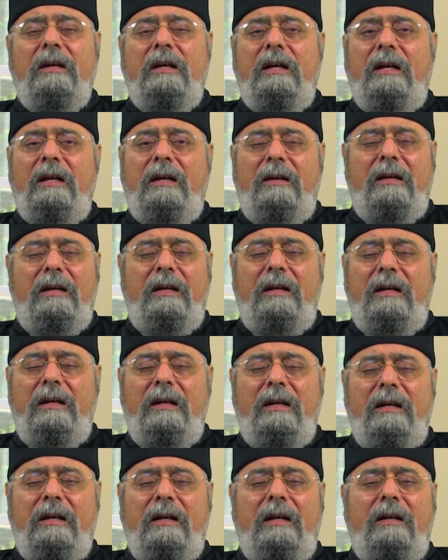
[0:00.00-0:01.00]

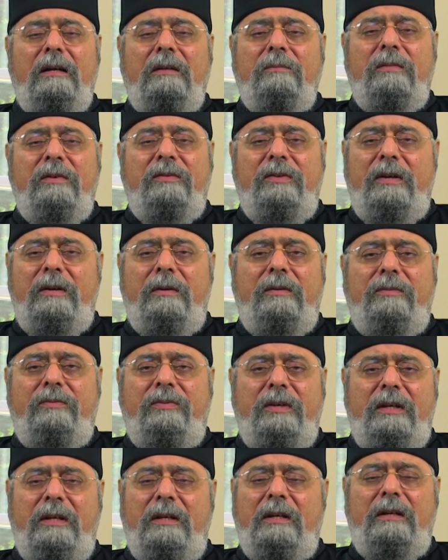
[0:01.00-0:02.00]
آه في,
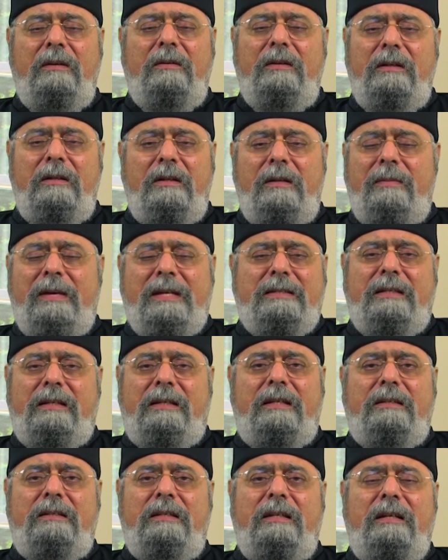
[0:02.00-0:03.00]
في
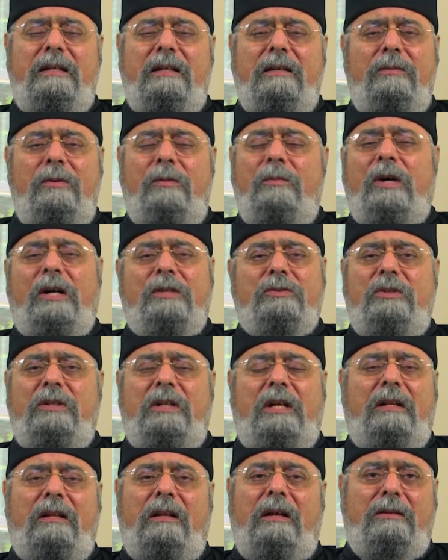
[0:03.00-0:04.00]
نماذج كتير
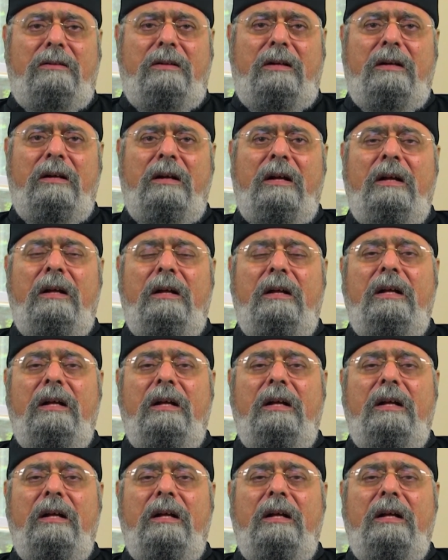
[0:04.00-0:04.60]
ومعزولين عن الحضاره